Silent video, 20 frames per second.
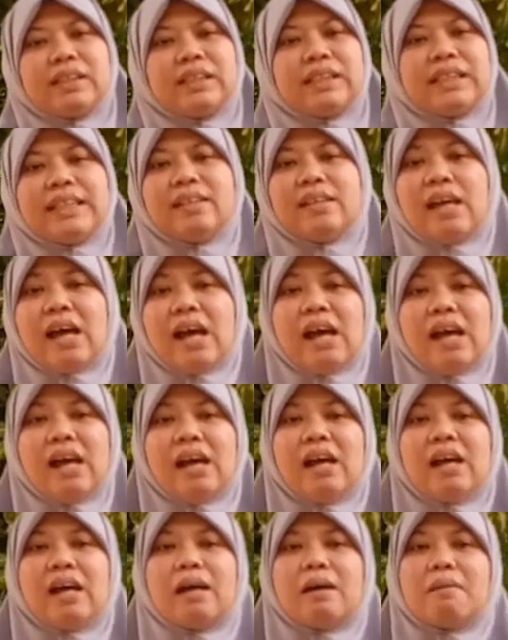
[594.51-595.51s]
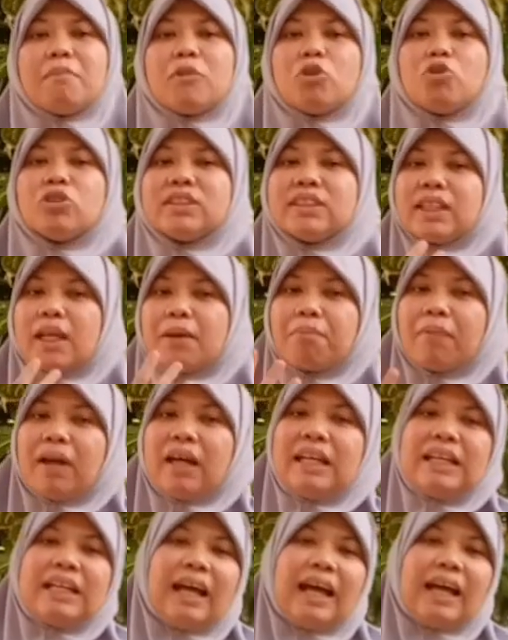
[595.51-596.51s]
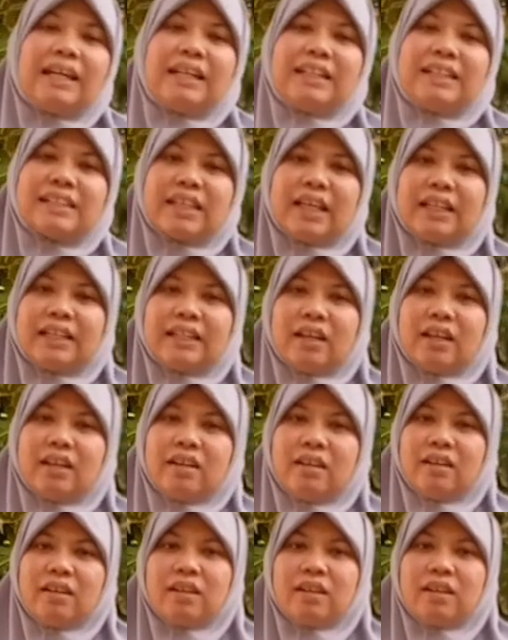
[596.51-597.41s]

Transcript: tidak mengucapkan dengan lisannya,